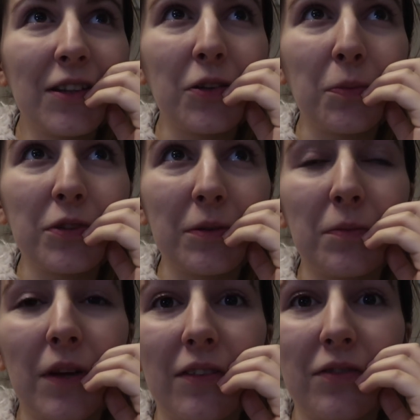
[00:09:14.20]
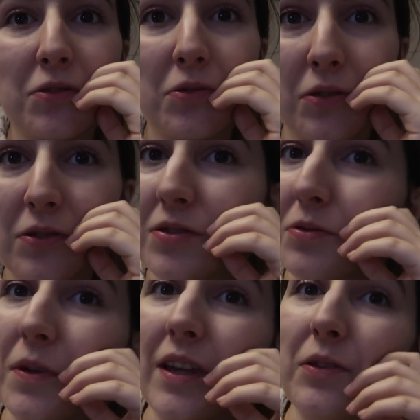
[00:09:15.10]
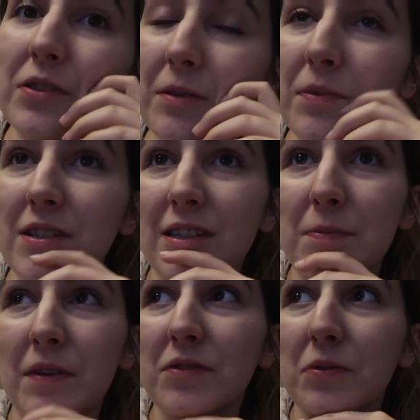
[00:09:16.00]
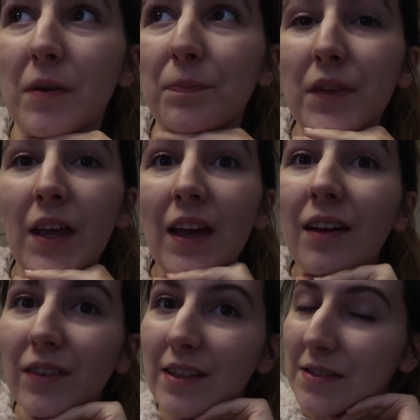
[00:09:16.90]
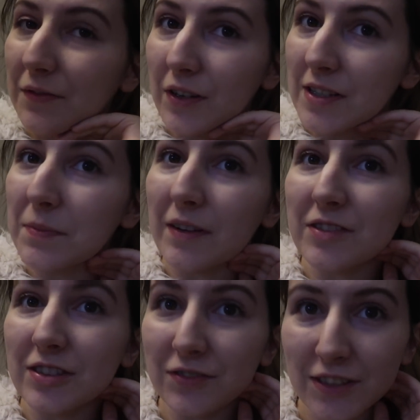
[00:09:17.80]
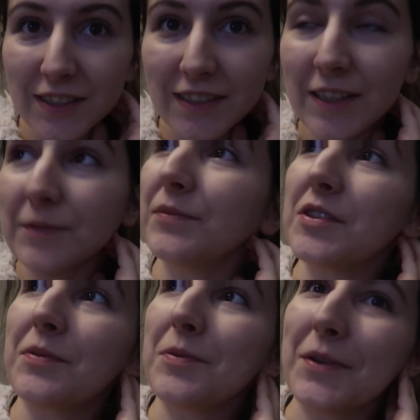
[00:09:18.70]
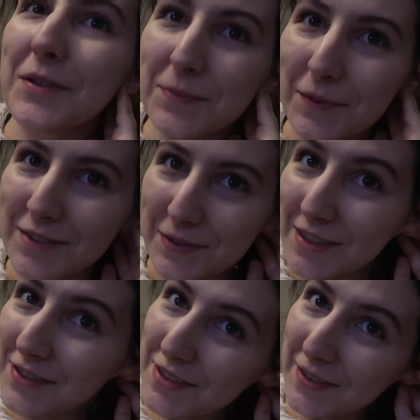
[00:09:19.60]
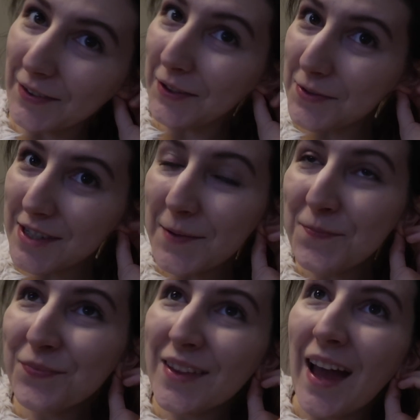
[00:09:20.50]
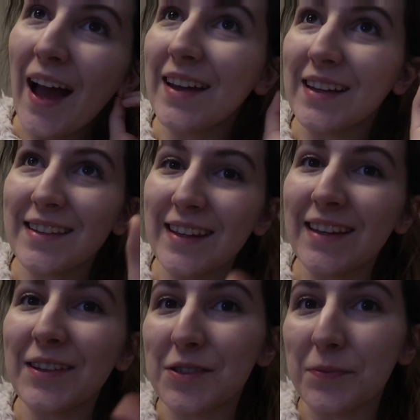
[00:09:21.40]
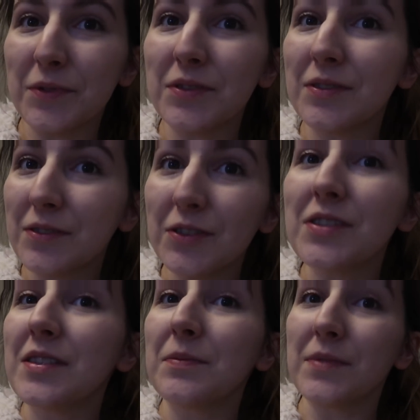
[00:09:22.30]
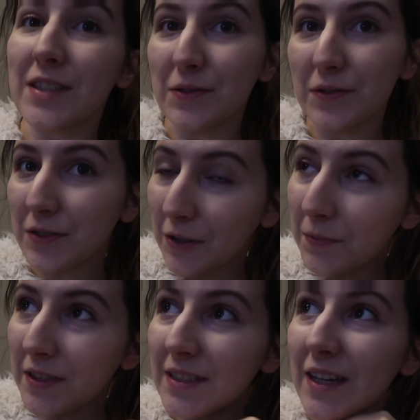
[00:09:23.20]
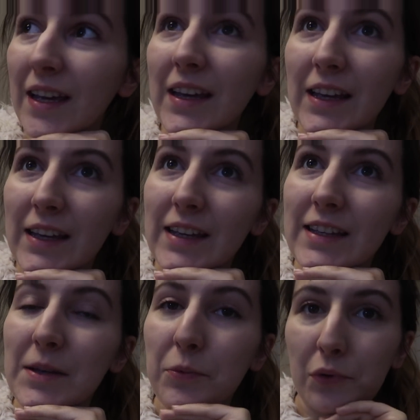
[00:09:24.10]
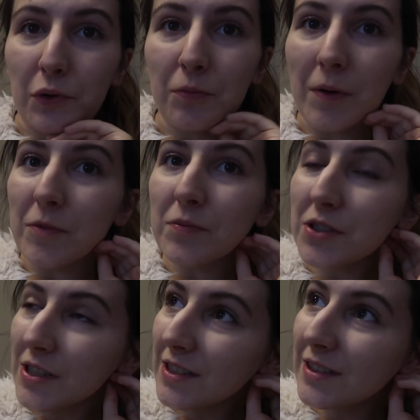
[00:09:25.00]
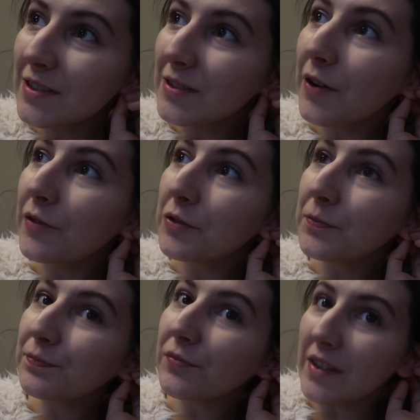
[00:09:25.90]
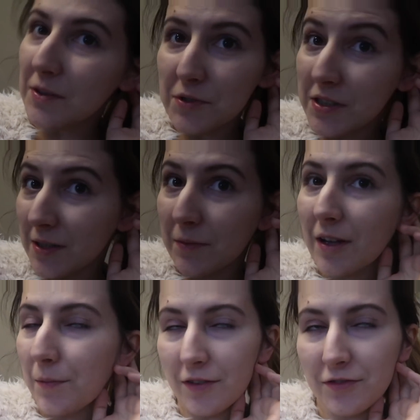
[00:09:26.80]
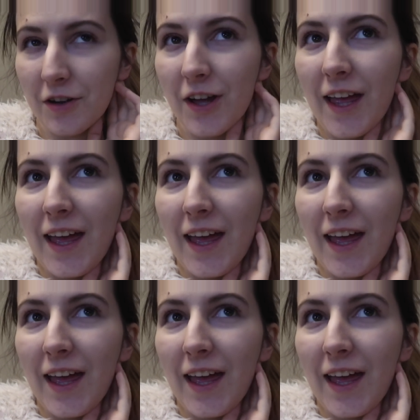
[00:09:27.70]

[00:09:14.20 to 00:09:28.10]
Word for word: no to później bym miała wyrzuty do sumienia do siebie, że nie sprawdziłam, więc wolę sprawdzić wcześniej, żeby mi ktoś powiedział, że jest wszystko dobrze, a jak nie, to żeby coś z tym zacząć robić. E, za pół roku mamy przyjść znowu, więc przyjdziemy na pewno.